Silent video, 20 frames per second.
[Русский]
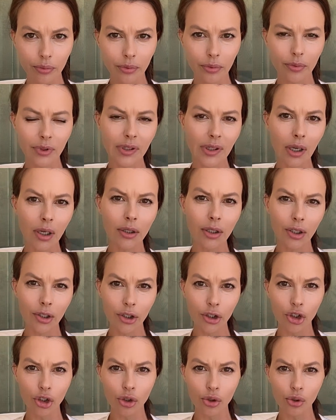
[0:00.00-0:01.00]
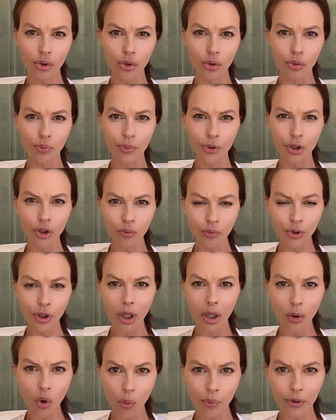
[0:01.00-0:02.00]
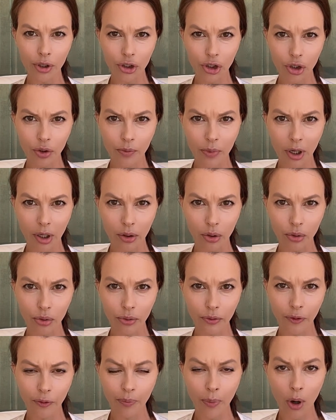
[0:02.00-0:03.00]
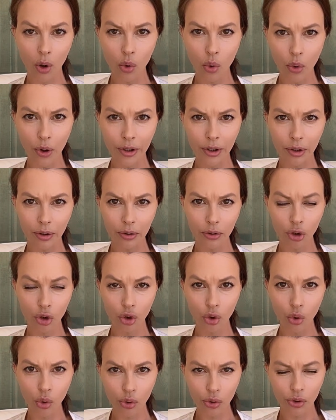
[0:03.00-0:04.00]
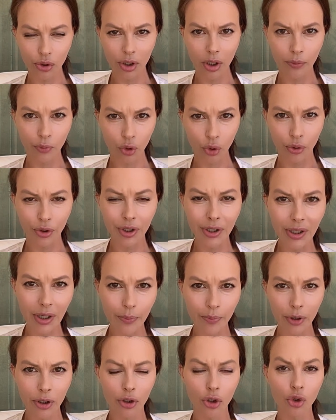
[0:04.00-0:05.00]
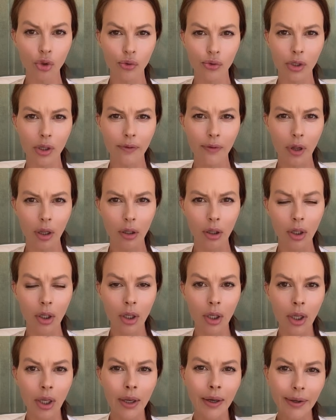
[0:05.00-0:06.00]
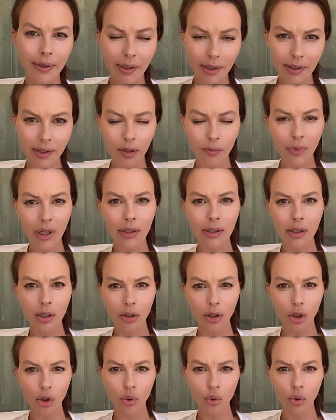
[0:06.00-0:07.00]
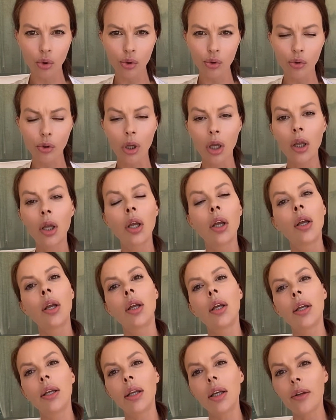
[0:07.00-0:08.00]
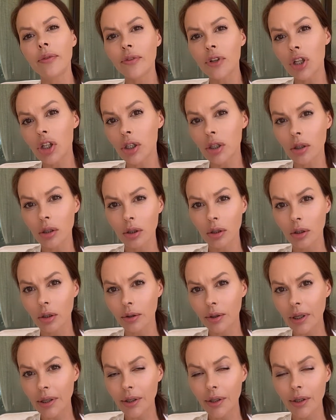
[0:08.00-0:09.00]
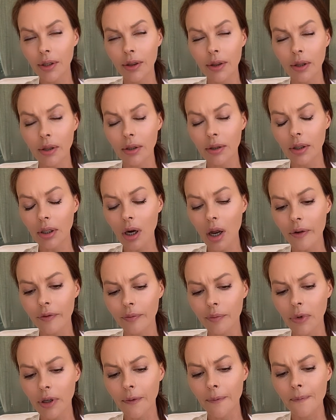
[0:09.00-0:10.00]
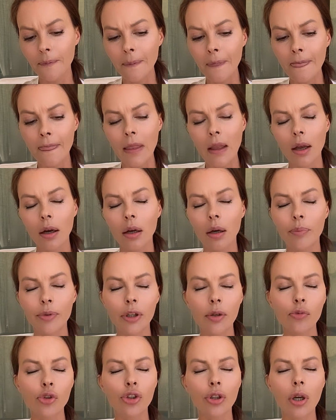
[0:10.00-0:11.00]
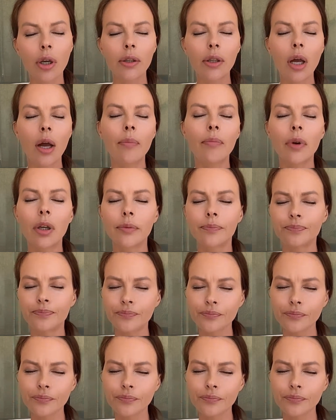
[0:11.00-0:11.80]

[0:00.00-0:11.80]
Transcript: цельной личностью, почему я лоб расшибаю в погоне, что со мной, где произошел завал, где самооценка рухнула, или вышли какие-то травмы. А, потому что когда мы